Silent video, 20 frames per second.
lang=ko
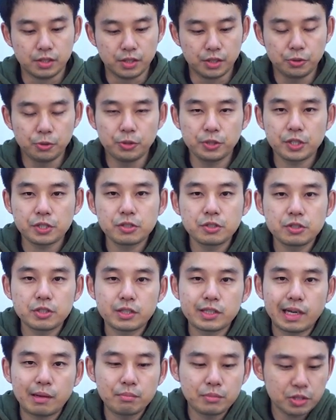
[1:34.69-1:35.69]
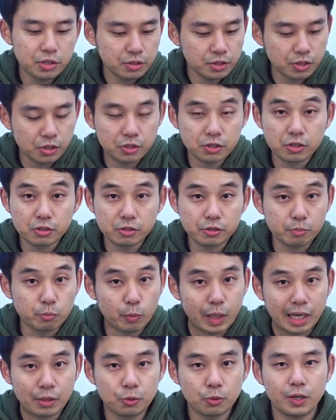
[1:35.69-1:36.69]
이로 인해서 이제 남성, 여성
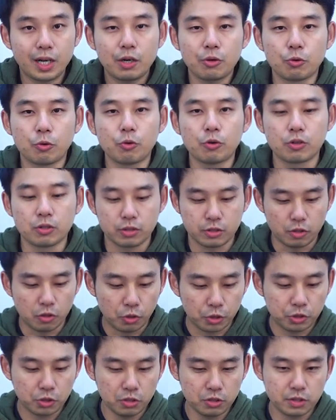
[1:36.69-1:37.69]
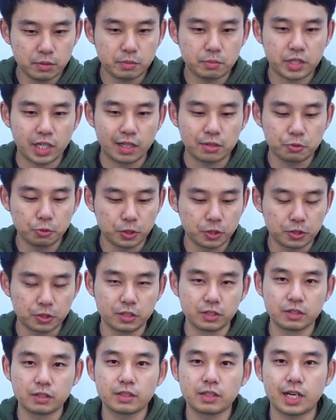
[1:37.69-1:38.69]
막론하고 어떤
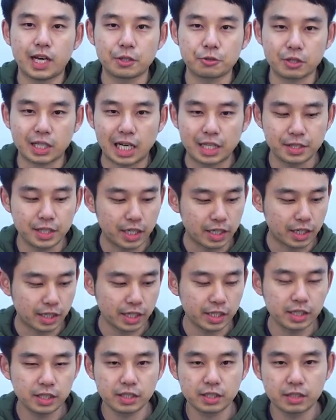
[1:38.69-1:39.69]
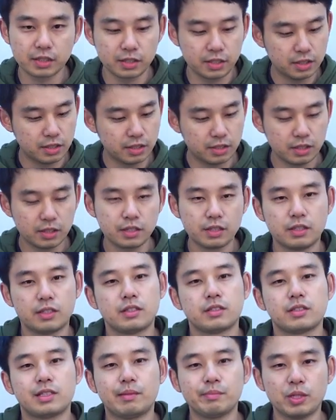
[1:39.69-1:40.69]
장소에서든 아주 간단하게
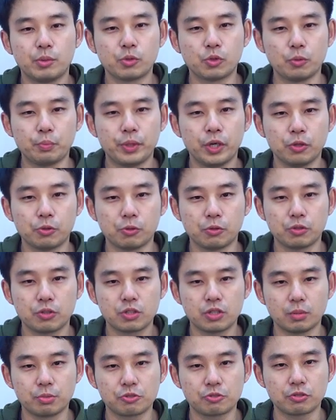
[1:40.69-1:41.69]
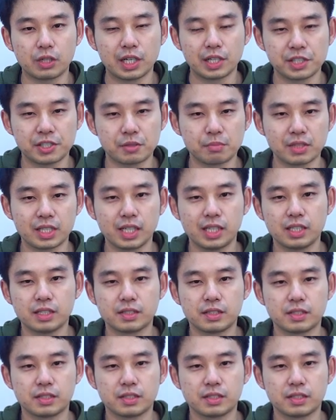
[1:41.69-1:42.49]
삼다봉을 펴고 접을 수가 있습니다.